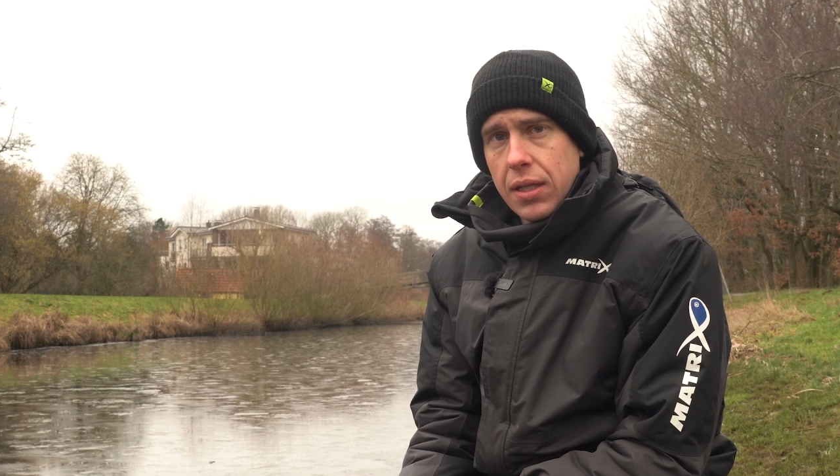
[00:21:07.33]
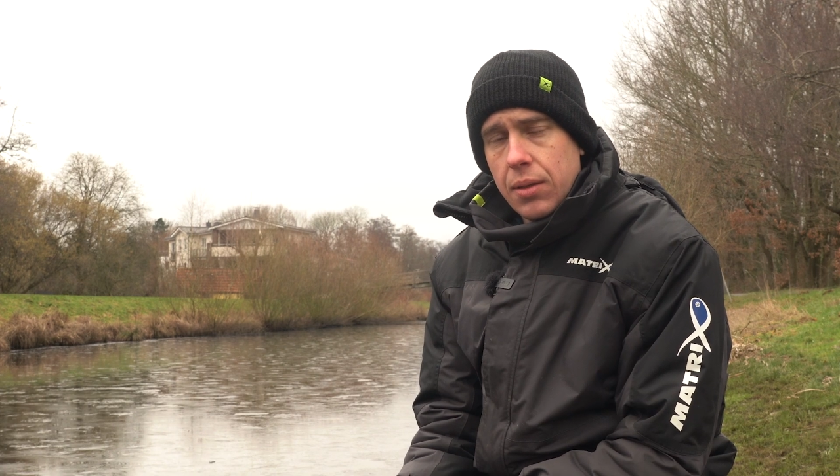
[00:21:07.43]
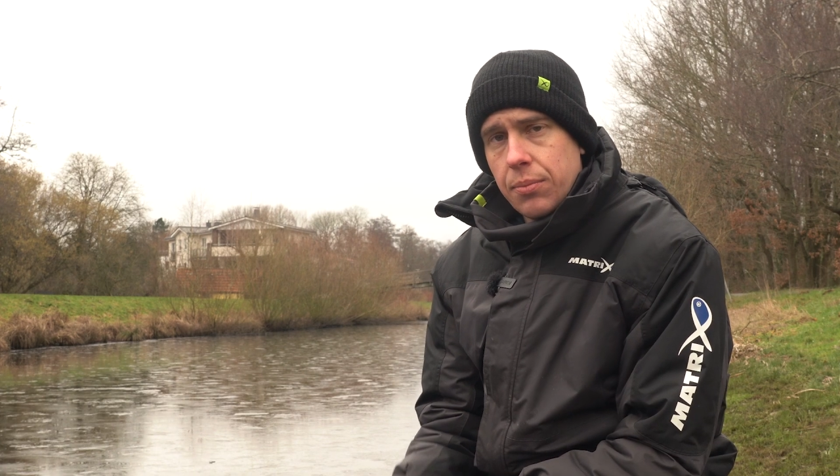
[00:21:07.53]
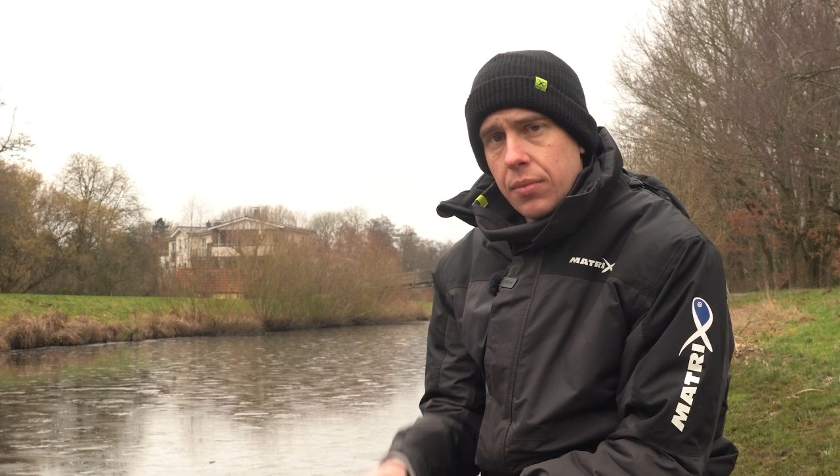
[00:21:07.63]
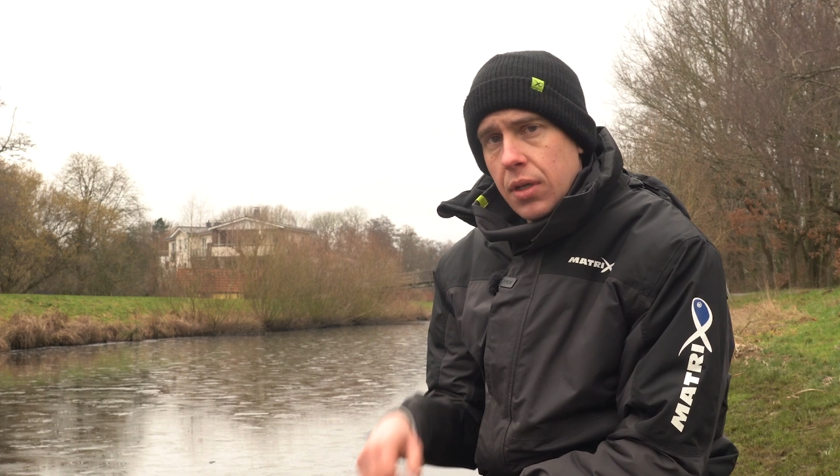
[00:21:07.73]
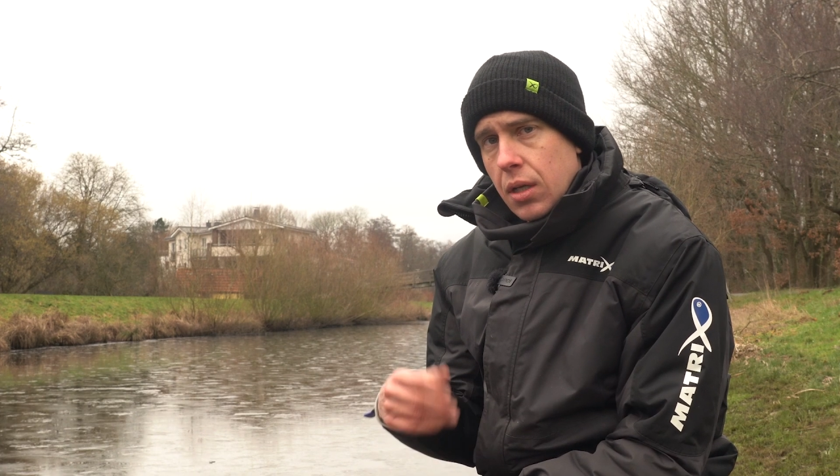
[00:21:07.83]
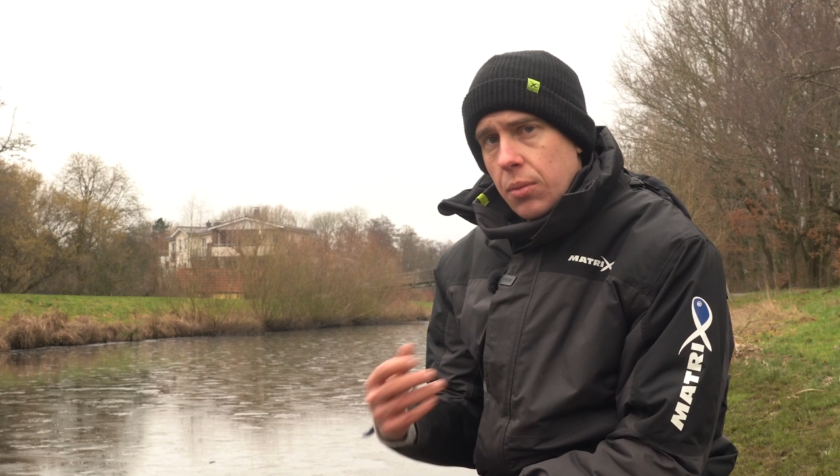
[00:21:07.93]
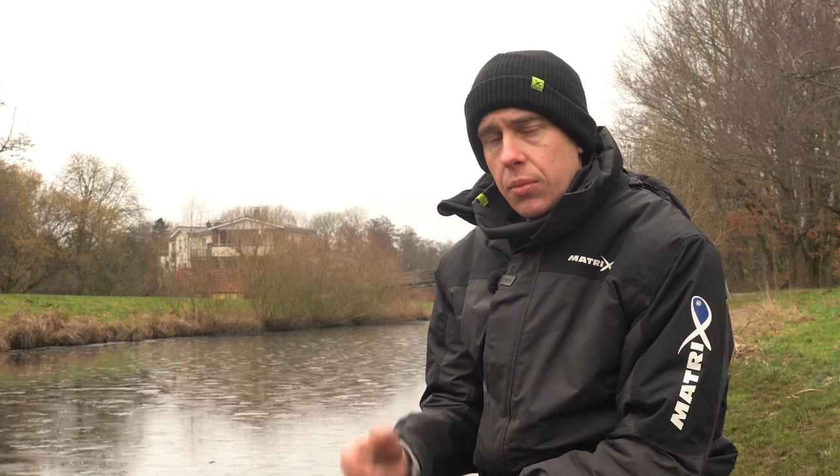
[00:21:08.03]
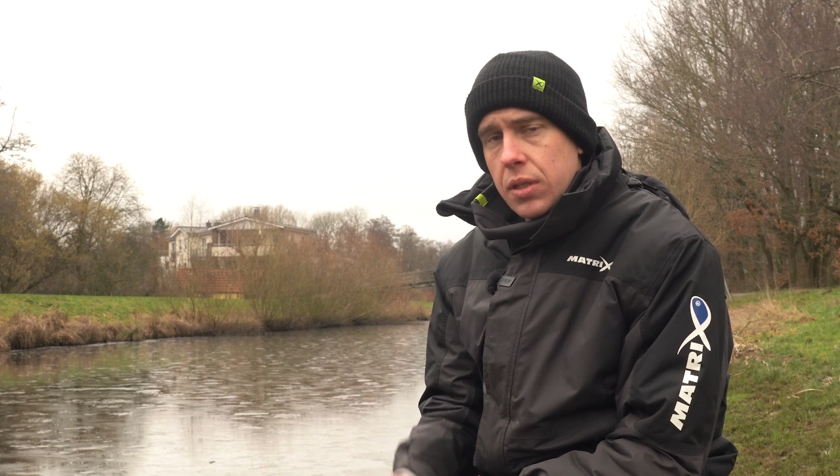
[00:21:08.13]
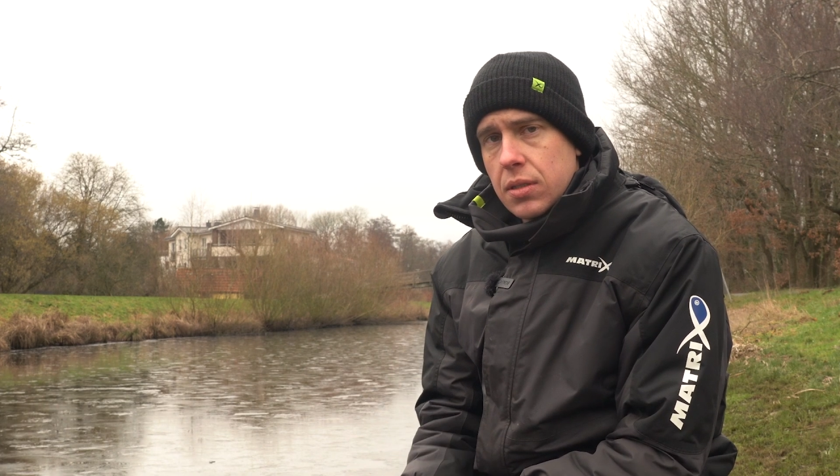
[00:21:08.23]
eben
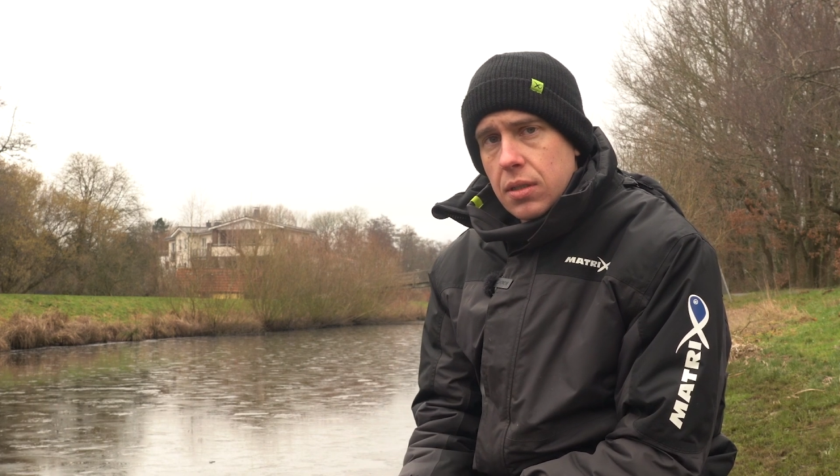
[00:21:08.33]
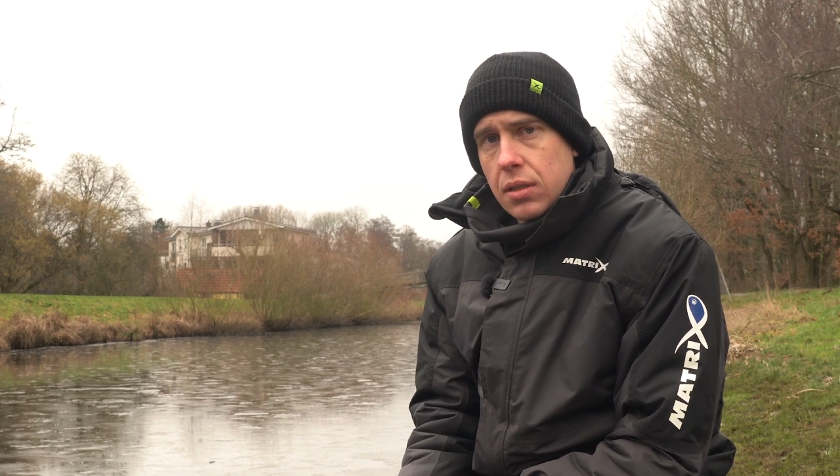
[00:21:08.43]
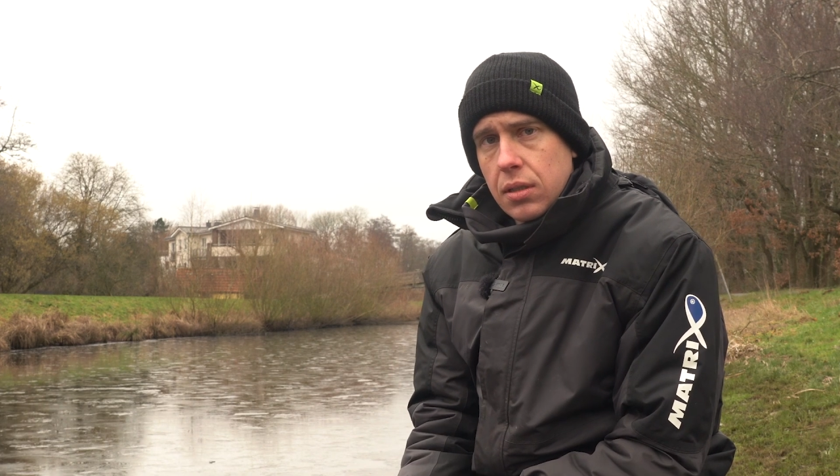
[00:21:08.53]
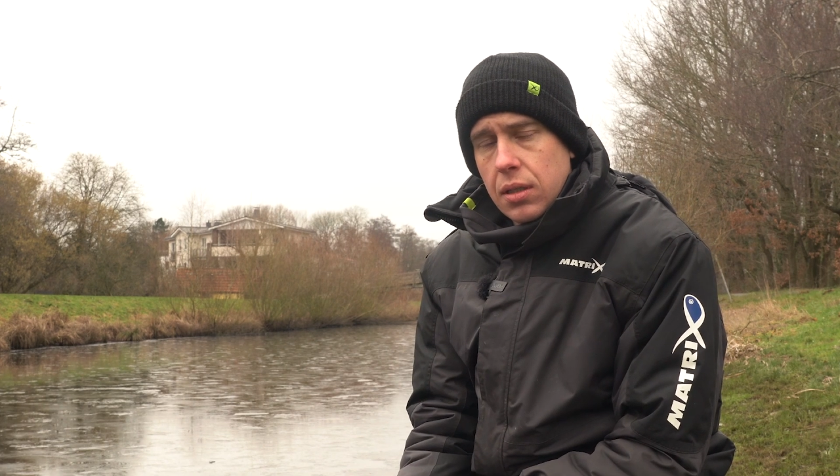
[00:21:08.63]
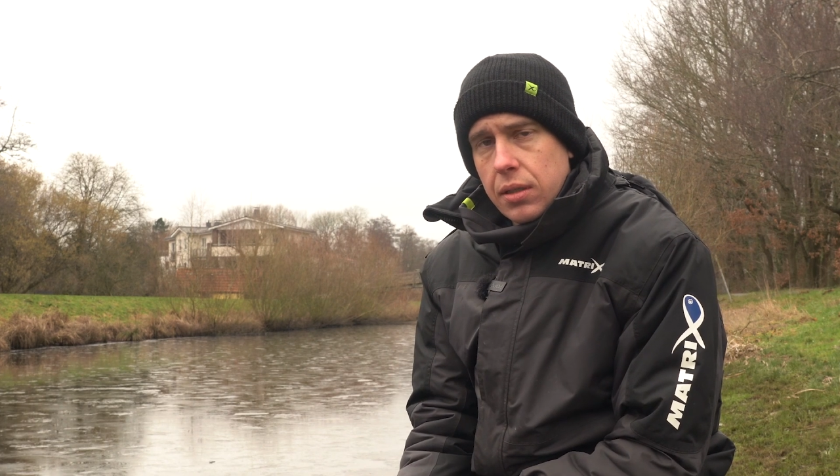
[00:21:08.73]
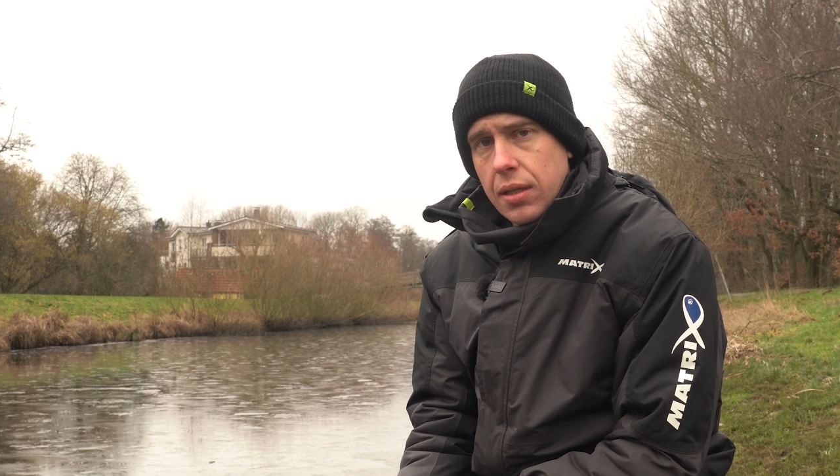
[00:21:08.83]
mit äh,